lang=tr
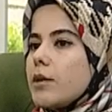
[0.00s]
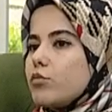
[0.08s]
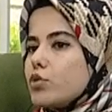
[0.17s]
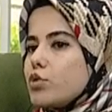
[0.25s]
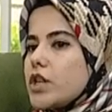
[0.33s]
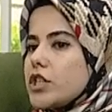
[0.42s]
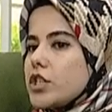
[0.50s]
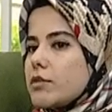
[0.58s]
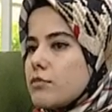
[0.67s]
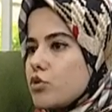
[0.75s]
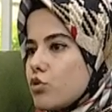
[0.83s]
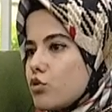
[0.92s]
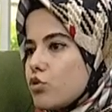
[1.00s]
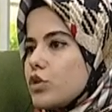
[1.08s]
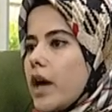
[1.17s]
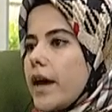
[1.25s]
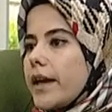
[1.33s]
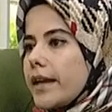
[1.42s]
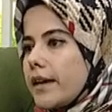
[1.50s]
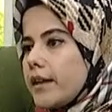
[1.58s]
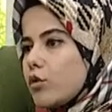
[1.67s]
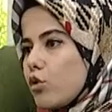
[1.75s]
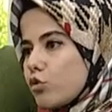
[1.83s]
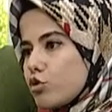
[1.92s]
Bu süreçte şimdi çocuk daha yeni
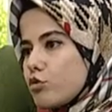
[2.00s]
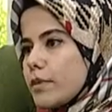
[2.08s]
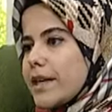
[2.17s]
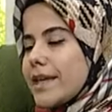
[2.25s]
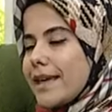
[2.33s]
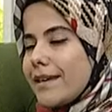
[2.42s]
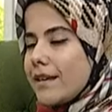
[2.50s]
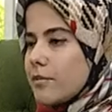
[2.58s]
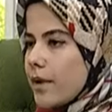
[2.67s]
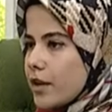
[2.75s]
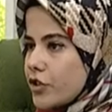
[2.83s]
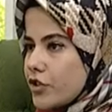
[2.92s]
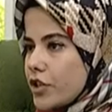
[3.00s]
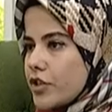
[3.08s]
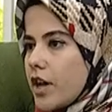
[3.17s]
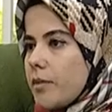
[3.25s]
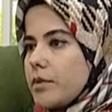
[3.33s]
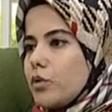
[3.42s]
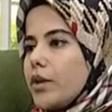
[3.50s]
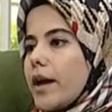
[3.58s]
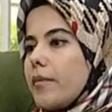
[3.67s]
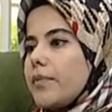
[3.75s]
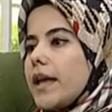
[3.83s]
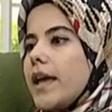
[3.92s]
hani konuşmaya yeni yeni başlayacağı bir
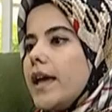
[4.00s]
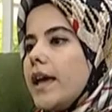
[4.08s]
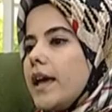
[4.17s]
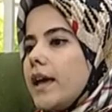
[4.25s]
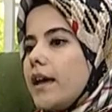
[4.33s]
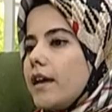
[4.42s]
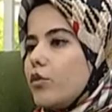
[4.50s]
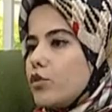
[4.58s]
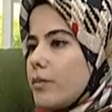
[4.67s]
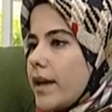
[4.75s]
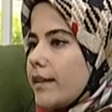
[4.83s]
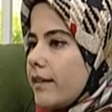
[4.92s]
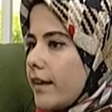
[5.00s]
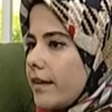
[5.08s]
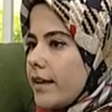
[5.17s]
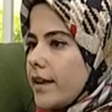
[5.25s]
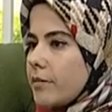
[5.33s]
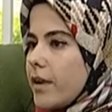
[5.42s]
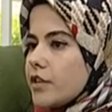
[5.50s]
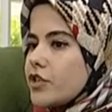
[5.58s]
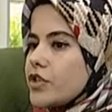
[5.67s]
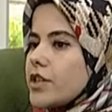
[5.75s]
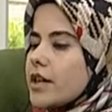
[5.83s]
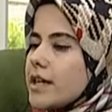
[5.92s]
dönemde, e, yürümeye de yeni yeni
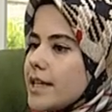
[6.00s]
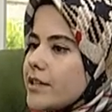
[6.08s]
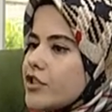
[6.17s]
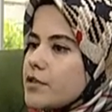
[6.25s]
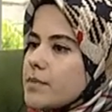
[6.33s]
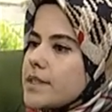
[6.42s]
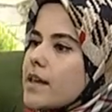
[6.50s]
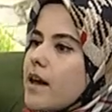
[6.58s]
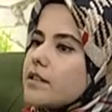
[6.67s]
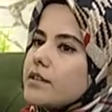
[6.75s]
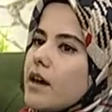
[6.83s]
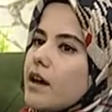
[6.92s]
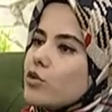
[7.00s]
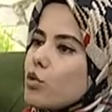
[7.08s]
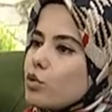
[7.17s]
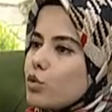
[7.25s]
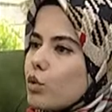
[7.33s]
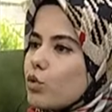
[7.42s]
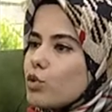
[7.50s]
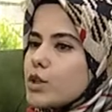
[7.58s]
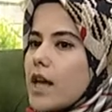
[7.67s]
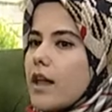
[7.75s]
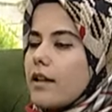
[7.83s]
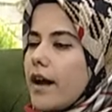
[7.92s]
başlayacak. İletişimin sadece daha çok
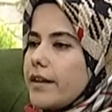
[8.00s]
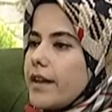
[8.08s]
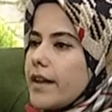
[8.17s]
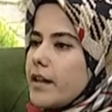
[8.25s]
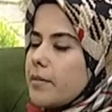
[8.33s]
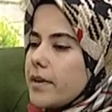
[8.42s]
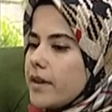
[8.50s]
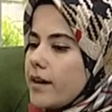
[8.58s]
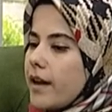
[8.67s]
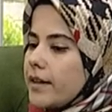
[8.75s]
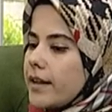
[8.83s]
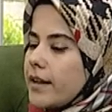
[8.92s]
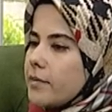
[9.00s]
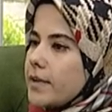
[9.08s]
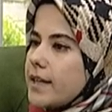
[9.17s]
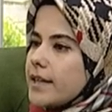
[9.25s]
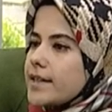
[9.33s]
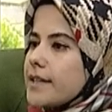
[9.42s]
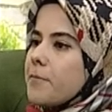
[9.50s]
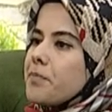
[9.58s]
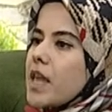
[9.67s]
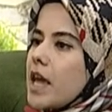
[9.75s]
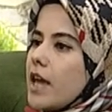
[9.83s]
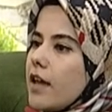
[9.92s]
dokunsal, anneyle e, anneyle birlikte
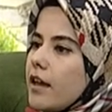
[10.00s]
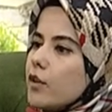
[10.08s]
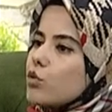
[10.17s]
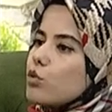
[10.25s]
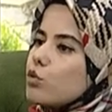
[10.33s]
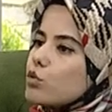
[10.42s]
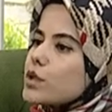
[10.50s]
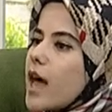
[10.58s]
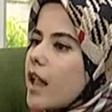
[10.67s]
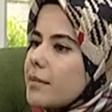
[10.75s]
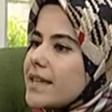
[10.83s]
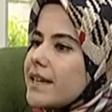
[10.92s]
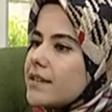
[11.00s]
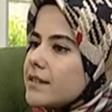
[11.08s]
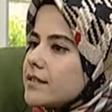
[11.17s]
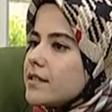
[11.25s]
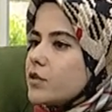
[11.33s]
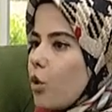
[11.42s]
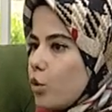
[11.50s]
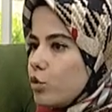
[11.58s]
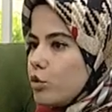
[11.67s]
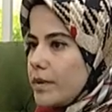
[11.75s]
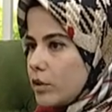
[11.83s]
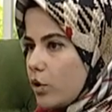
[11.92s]
e, dokunsal bir yakınlığın
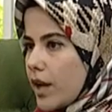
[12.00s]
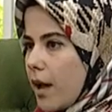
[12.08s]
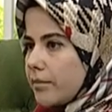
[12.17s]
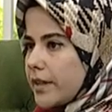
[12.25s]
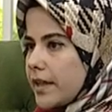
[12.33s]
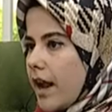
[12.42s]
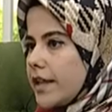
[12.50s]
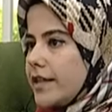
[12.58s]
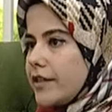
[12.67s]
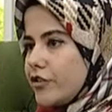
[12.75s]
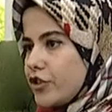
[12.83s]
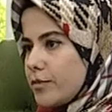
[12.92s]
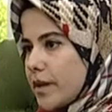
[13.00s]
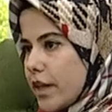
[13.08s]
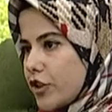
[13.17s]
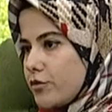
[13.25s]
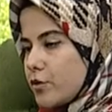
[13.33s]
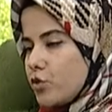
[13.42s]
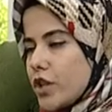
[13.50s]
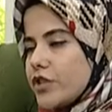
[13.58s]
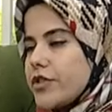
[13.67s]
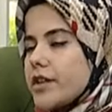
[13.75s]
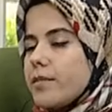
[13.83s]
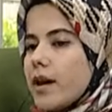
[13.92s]
olduğu bir dönemdeler. Yani iletişime geç gelişme
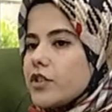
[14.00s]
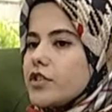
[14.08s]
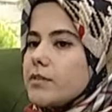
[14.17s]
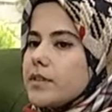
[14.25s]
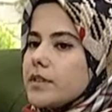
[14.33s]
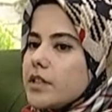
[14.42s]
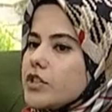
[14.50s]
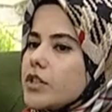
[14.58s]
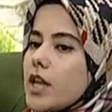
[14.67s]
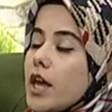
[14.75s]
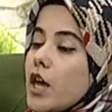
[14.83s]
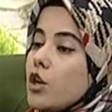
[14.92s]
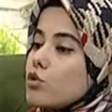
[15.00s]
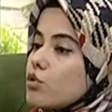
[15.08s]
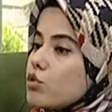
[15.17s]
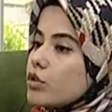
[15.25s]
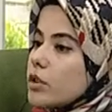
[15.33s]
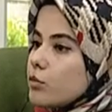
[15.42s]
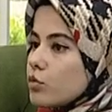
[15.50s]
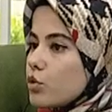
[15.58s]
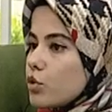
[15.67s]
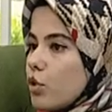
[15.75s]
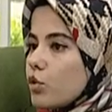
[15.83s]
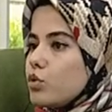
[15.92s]
süreçleri başlamadığı için çocukla
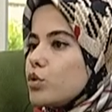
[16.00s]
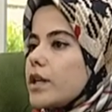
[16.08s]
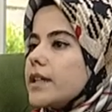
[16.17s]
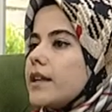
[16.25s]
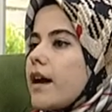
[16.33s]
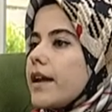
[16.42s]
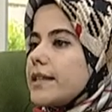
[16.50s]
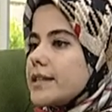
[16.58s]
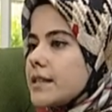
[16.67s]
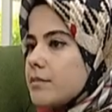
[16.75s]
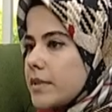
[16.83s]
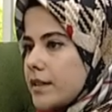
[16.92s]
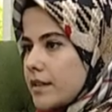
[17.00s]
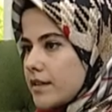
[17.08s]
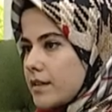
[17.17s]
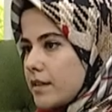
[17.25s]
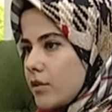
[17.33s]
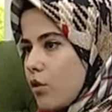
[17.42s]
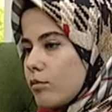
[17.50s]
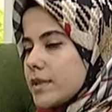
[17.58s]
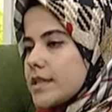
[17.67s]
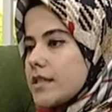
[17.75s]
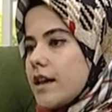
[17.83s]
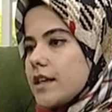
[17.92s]
mümkün olduğu kadar etkin birlikteliği
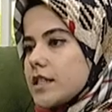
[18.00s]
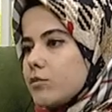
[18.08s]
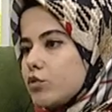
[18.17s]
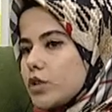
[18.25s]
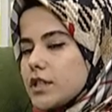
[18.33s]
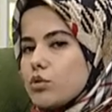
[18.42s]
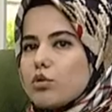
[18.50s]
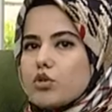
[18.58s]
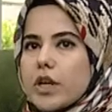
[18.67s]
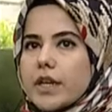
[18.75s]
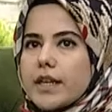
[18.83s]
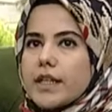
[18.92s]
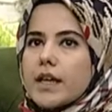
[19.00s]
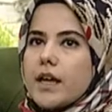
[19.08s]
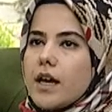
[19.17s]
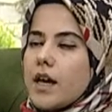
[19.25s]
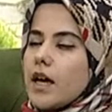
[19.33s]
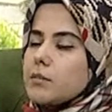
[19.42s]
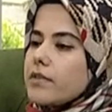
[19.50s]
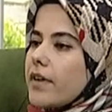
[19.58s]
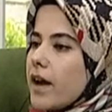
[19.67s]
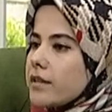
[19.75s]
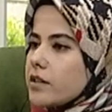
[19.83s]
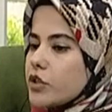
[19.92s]
olması lazım. Bu nasıl olacak? Hani
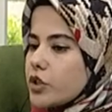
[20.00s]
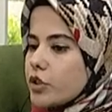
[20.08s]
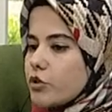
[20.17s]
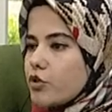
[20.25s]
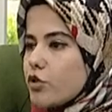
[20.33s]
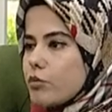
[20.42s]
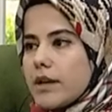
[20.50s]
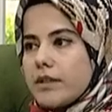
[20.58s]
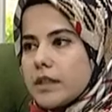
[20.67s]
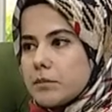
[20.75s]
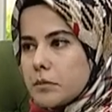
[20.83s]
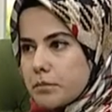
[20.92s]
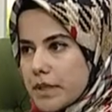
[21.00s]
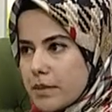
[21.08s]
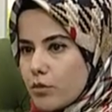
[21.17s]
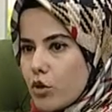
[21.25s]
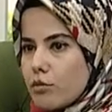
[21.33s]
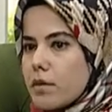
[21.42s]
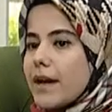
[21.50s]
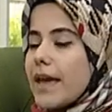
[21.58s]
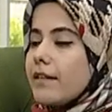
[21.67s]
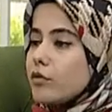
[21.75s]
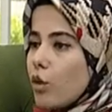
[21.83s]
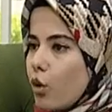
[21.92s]
hanımefendi çalışıyor mu ev hanımın bilmiyorum ama
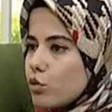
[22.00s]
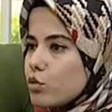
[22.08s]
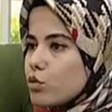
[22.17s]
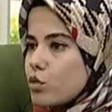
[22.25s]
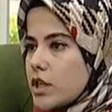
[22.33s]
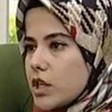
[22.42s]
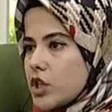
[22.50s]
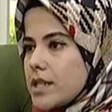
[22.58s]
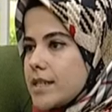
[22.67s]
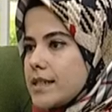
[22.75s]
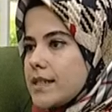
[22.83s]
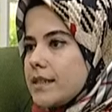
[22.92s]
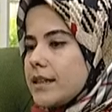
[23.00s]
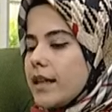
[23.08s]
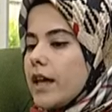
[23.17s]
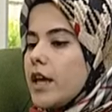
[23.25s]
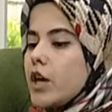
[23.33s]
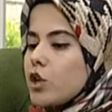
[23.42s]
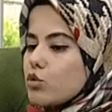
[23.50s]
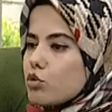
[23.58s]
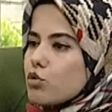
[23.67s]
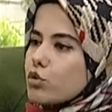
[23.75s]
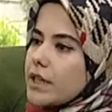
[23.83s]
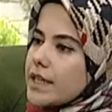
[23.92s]
evde olduğu süre içerisinde de
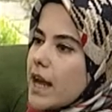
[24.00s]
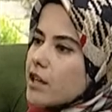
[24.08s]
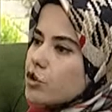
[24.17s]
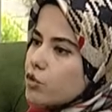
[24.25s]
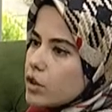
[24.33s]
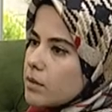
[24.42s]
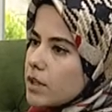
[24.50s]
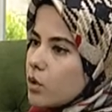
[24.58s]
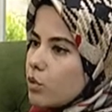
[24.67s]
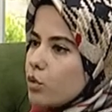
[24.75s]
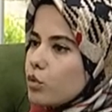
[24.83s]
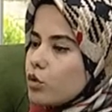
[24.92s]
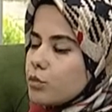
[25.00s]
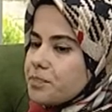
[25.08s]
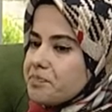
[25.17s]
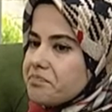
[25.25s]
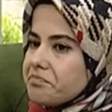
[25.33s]
çocukla yaş dönemine uygun